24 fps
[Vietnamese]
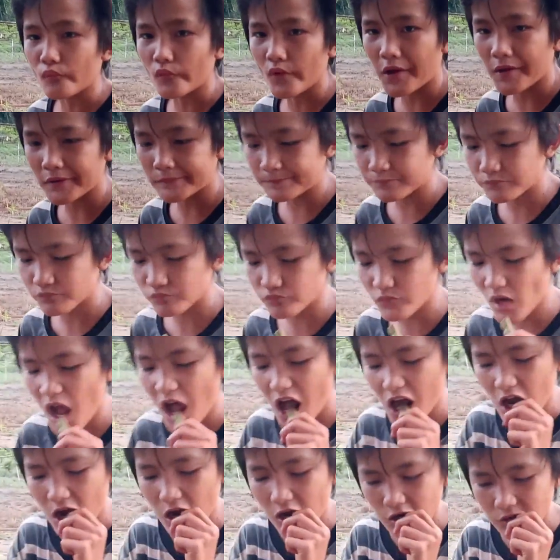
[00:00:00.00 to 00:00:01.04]
chứ mẹ cũng
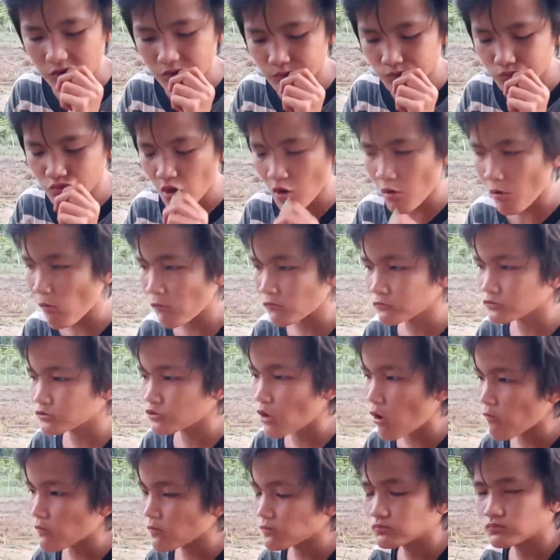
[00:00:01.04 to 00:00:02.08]
hiểu lần hai trái mày
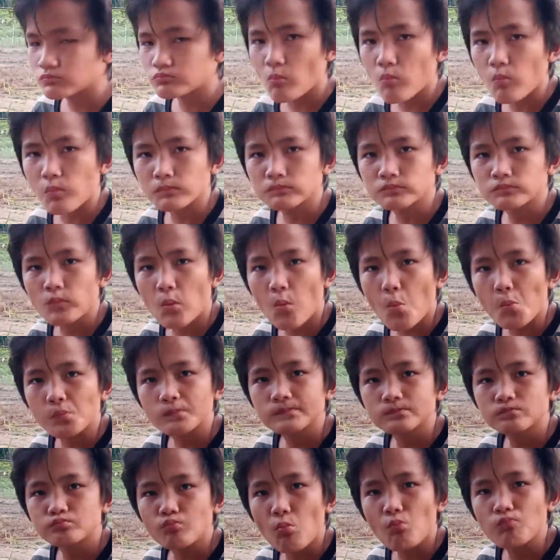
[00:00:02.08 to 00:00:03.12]

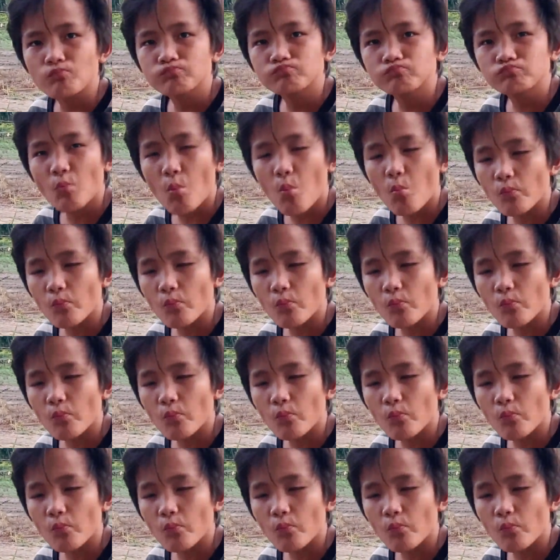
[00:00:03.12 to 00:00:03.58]
ừ,